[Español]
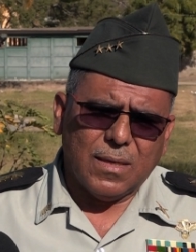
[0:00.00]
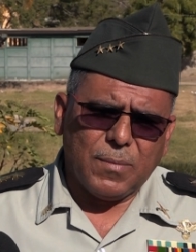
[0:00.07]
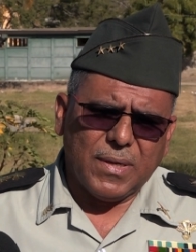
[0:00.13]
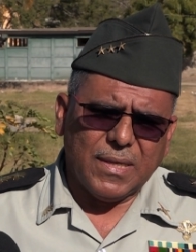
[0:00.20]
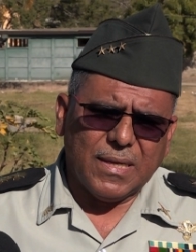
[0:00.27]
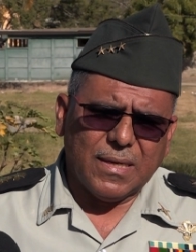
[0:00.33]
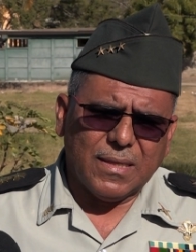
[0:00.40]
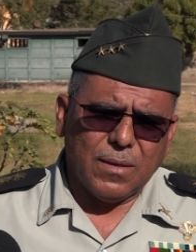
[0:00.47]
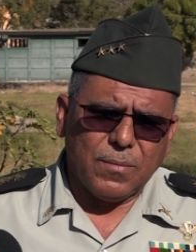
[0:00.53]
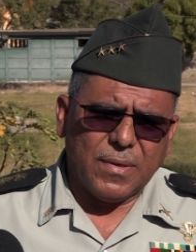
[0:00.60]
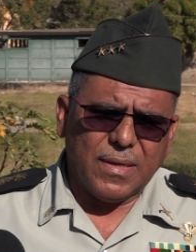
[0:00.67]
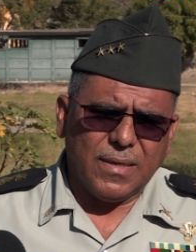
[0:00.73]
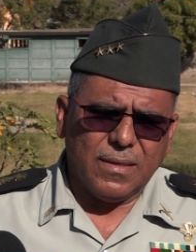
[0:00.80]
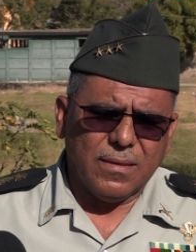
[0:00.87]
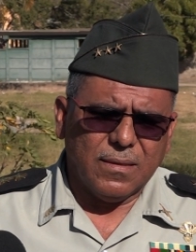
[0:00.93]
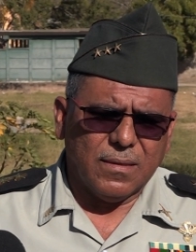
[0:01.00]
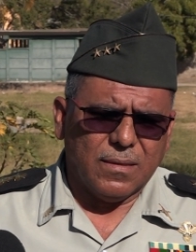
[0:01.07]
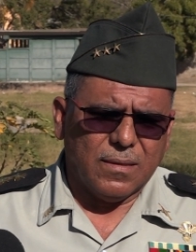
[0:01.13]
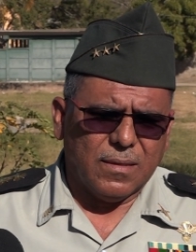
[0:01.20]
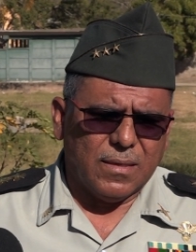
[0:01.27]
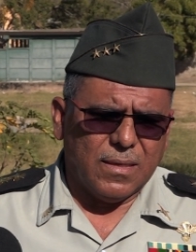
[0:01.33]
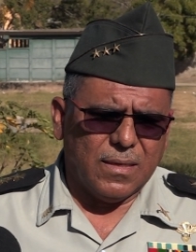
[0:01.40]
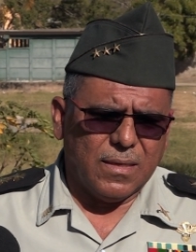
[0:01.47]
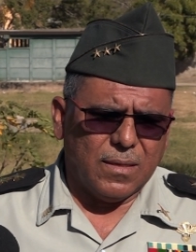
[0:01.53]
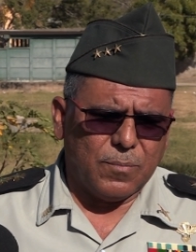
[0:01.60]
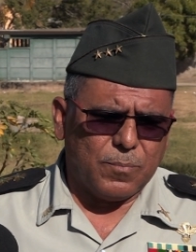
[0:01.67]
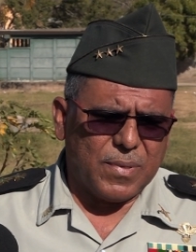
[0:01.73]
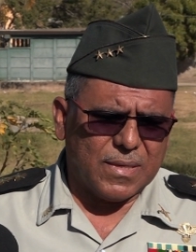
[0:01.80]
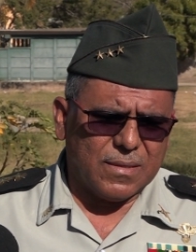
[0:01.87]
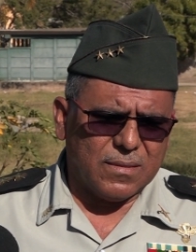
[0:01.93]
manera también eh,
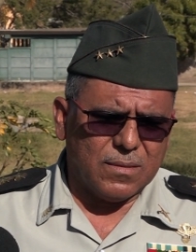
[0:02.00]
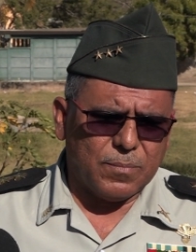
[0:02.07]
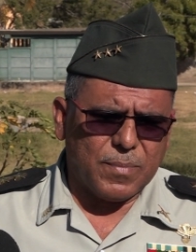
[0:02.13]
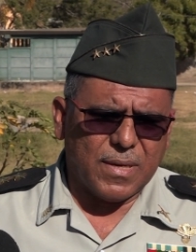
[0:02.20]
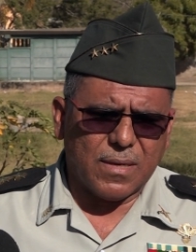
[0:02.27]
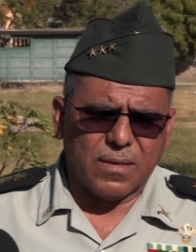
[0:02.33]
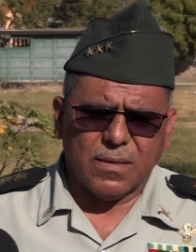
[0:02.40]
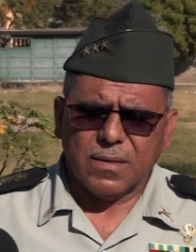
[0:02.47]
participar